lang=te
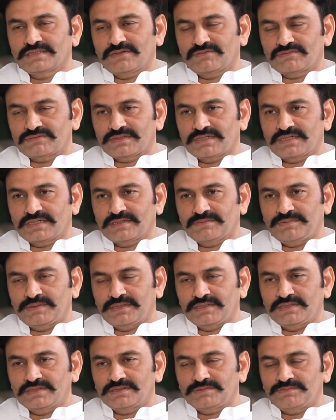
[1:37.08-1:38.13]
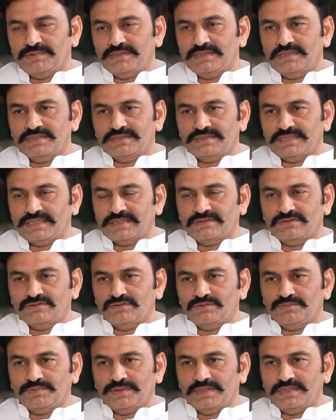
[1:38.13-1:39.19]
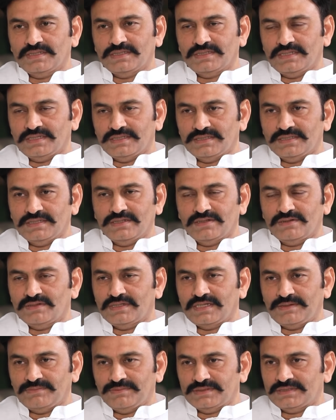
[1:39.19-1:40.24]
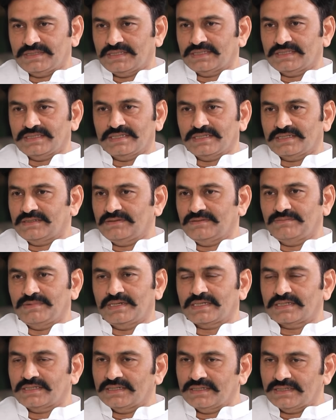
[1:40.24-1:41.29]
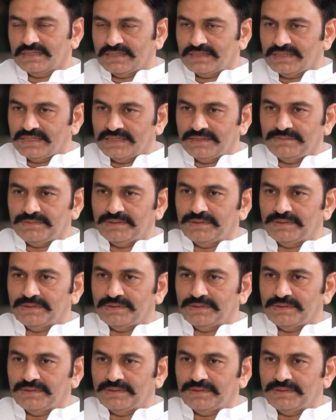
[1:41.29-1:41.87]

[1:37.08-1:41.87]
సంవత్సరానికి పది నుంచి పదిహేను శాతం చొప్పున ఈ ఐదేళ్ళలో యాభై శాతానికి మార్కెట్ రేట్లు అన్నీ